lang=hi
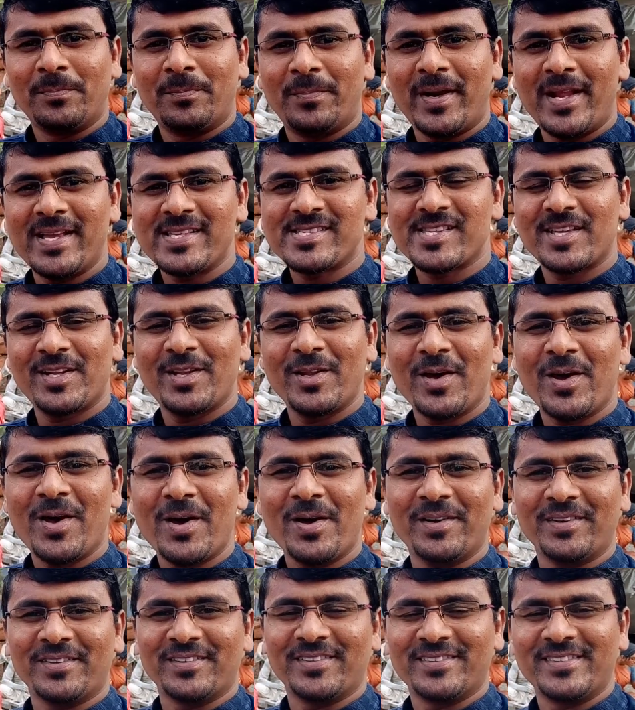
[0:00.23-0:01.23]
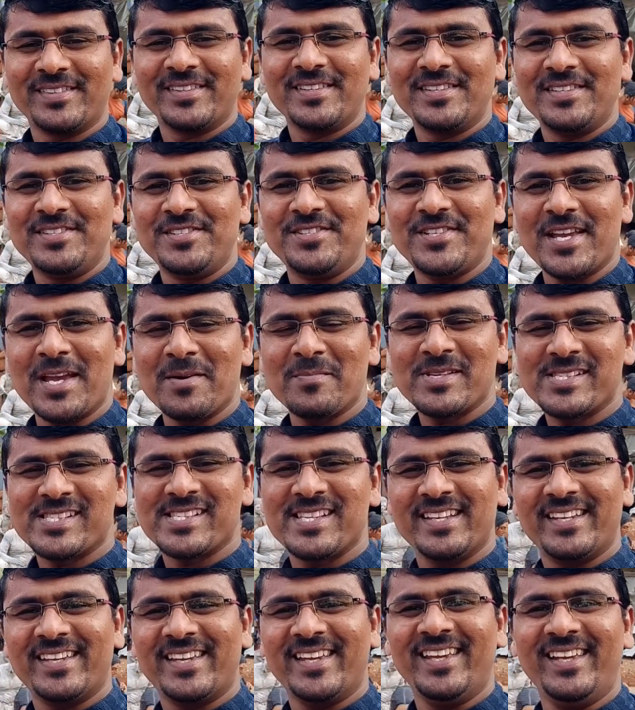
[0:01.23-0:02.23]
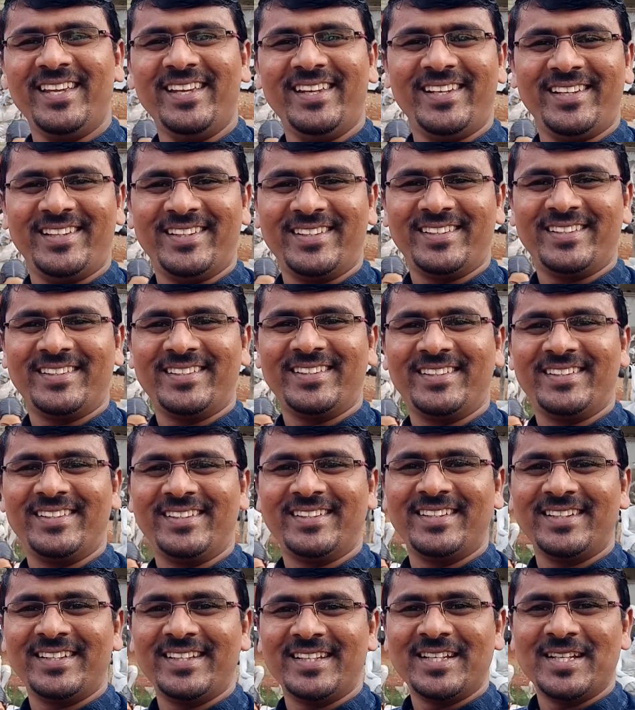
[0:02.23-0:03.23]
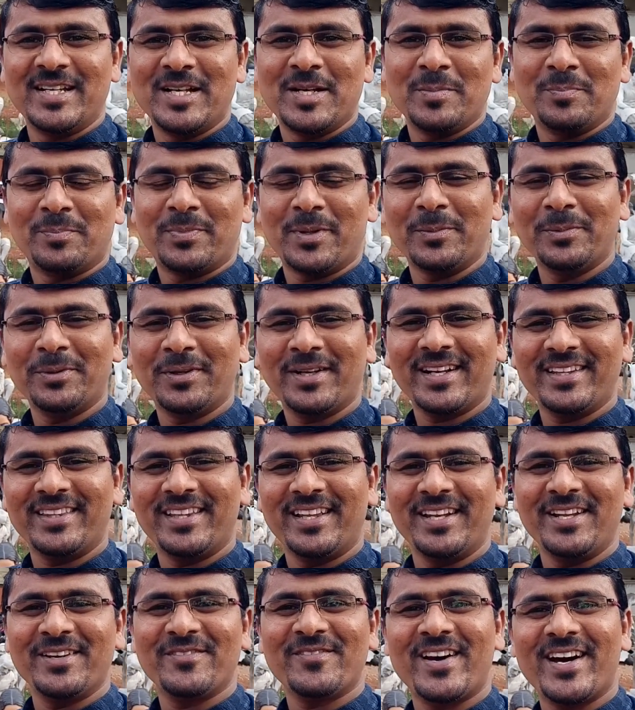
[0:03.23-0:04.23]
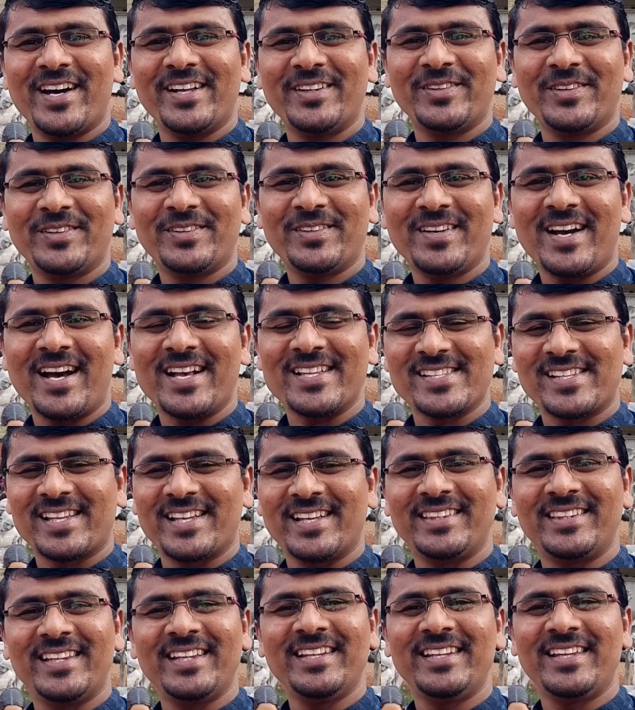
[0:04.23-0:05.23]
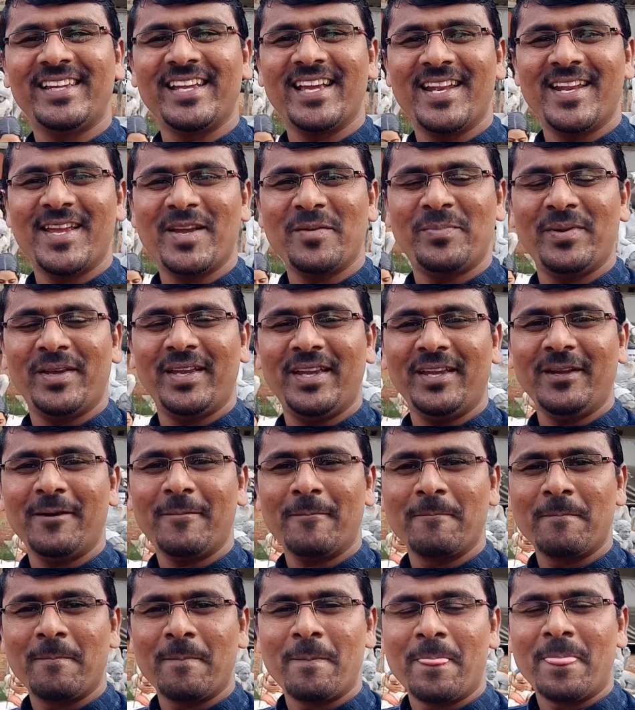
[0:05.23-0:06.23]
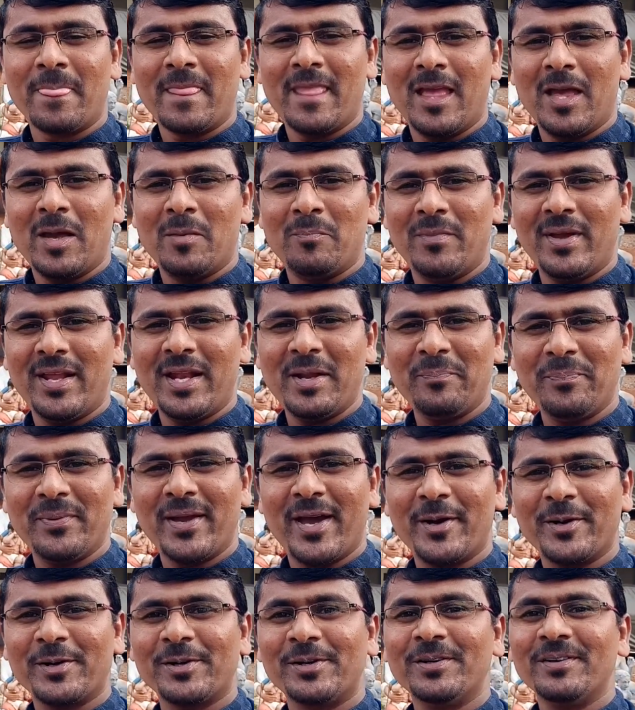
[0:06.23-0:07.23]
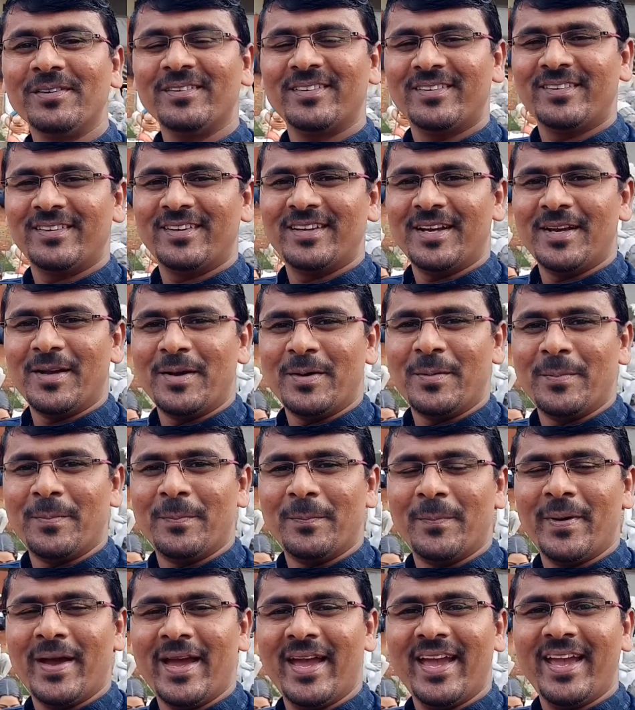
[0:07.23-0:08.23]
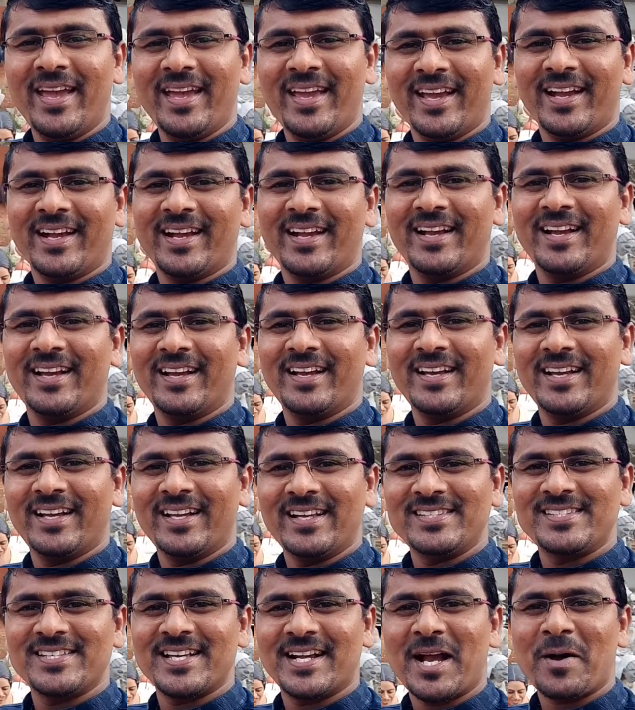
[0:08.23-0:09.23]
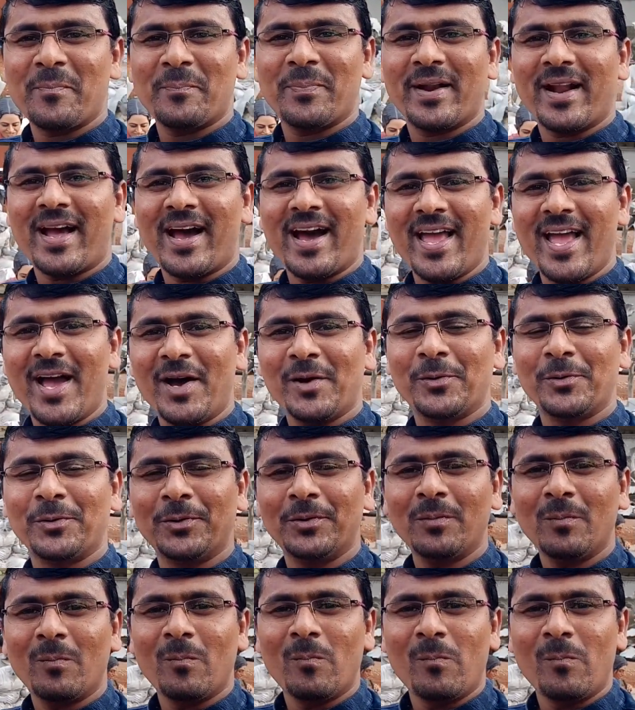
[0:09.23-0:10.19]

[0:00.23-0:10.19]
प्रेज द लॉर्ड जय मसीह की प्रभु का धन्यवाद हो आज के दिन के लिए भी मेरे प्यारों मैं एक जगह पर आया हूँ